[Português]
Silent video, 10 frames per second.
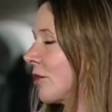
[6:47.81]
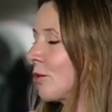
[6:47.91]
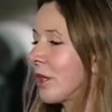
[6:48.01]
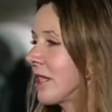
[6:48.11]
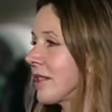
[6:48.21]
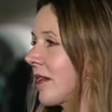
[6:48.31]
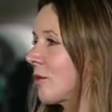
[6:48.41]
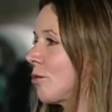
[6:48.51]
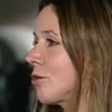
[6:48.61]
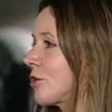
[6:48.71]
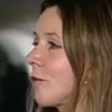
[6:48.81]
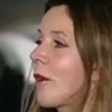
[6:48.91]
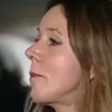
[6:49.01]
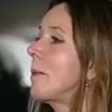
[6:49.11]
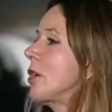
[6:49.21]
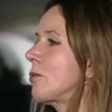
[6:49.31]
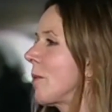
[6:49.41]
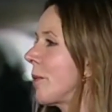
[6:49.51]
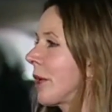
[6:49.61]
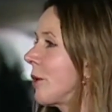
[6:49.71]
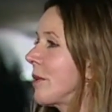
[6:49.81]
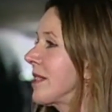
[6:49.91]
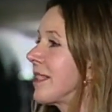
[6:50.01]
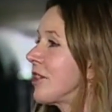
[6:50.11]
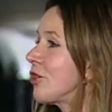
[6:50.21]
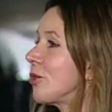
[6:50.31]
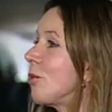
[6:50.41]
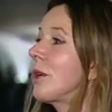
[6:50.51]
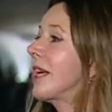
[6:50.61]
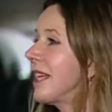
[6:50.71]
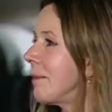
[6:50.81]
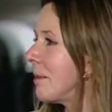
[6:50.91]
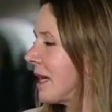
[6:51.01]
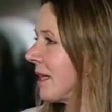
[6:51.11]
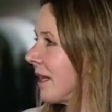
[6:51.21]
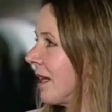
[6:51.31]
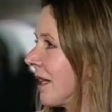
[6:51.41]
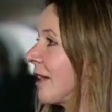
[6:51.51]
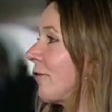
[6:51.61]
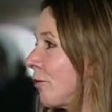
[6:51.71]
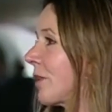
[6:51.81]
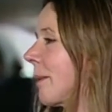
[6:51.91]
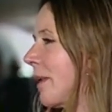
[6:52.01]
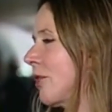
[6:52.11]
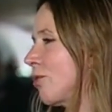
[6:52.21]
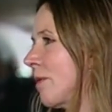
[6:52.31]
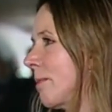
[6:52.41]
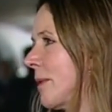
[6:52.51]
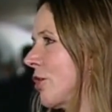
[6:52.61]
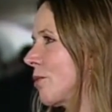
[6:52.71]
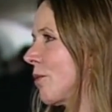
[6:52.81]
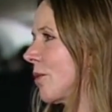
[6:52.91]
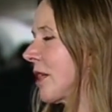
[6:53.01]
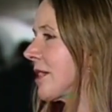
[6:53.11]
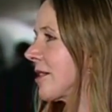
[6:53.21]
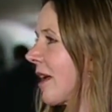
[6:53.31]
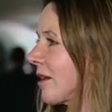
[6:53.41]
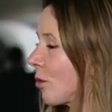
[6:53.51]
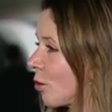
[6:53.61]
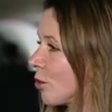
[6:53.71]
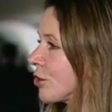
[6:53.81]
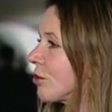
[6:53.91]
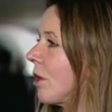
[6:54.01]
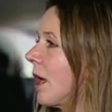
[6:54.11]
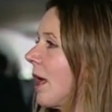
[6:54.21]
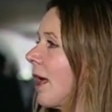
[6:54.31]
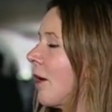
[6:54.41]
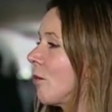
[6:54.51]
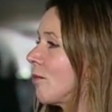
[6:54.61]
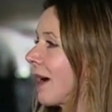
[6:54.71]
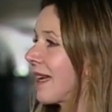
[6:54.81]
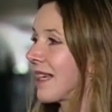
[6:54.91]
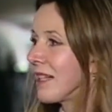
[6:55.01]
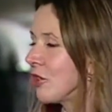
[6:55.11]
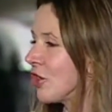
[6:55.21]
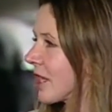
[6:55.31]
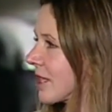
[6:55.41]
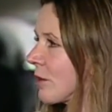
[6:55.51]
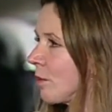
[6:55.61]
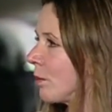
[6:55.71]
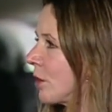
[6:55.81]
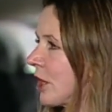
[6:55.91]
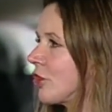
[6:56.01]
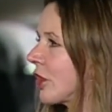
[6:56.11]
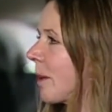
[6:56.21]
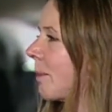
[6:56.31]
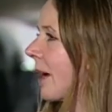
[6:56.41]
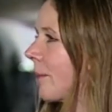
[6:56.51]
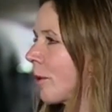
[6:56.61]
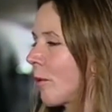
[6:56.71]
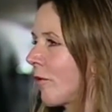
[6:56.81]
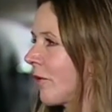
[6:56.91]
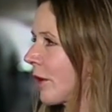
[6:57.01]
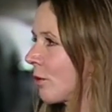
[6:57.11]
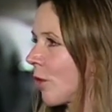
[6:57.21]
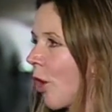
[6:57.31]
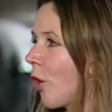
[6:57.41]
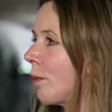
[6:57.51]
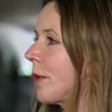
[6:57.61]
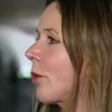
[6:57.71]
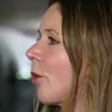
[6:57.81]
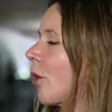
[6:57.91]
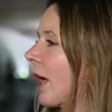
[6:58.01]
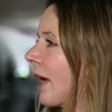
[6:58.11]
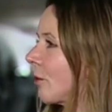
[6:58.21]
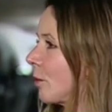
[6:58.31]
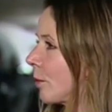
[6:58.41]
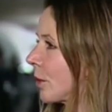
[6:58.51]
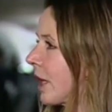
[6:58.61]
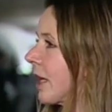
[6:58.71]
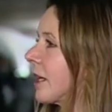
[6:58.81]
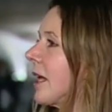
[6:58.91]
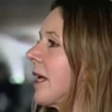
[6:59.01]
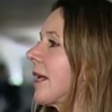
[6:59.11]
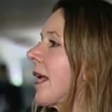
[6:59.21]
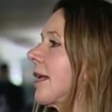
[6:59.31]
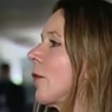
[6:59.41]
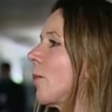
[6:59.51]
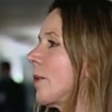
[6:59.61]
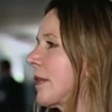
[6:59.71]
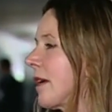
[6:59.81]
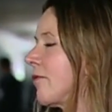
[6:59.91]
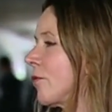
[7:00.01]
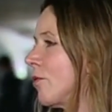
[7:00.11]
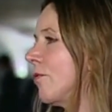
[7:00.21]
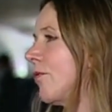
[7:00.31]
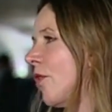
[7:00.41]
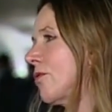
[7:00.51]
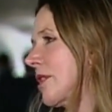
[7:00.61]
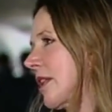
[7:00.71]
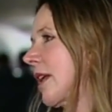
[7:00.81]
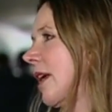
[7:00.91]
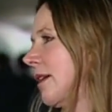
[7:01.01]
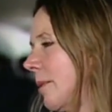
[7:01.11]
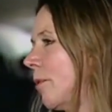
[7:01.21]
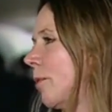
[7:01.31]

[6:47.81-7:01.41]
que o que está em curso não é impeachment, porque não existe o crime que fundamente o impeachment. O que está em curso é uma grande ação política para promover o golpe e colocar no poder quem não obteve um voto sequer da